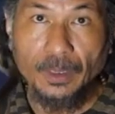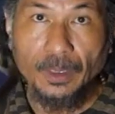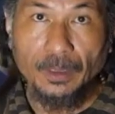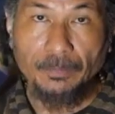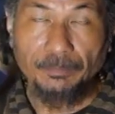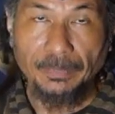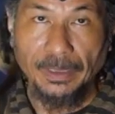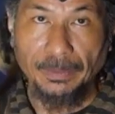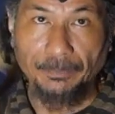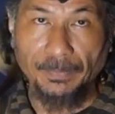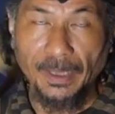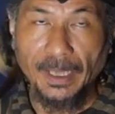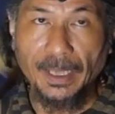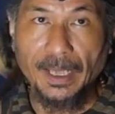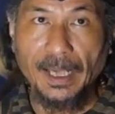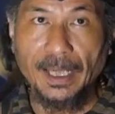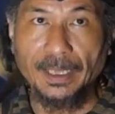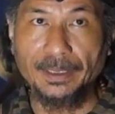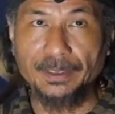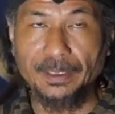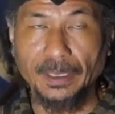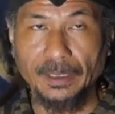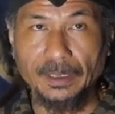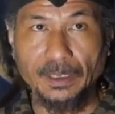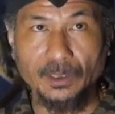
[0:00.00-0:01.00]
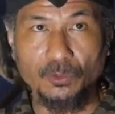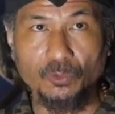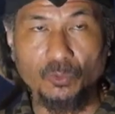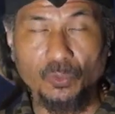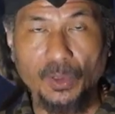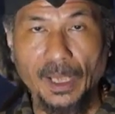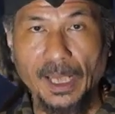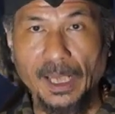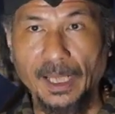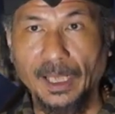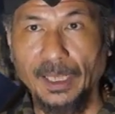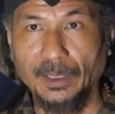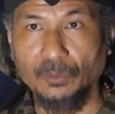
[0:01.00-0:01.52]
Memang ada
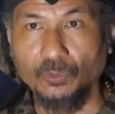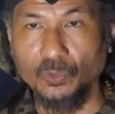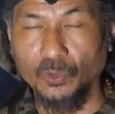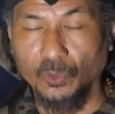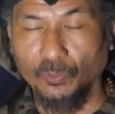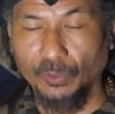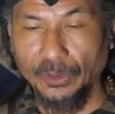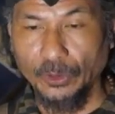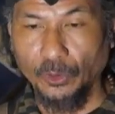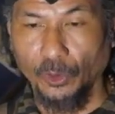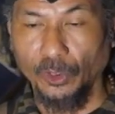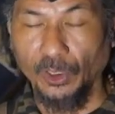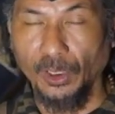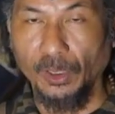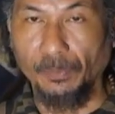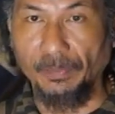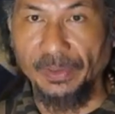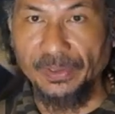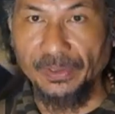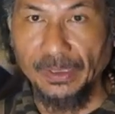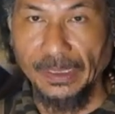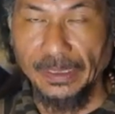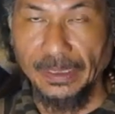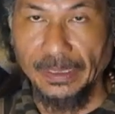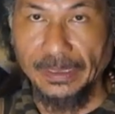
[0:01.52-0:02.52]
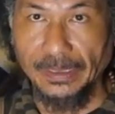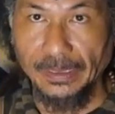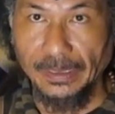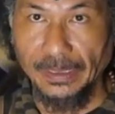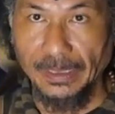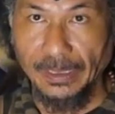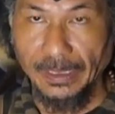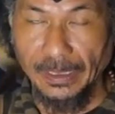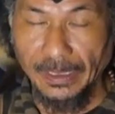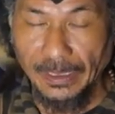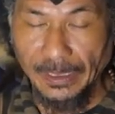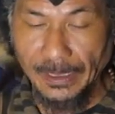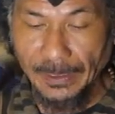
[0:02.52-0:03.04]
kekurangan untuk weton kemis legi
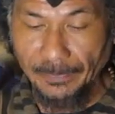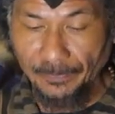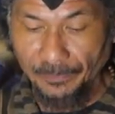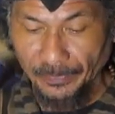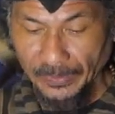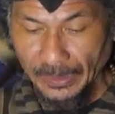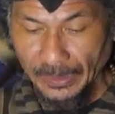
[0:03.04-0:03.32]
ini,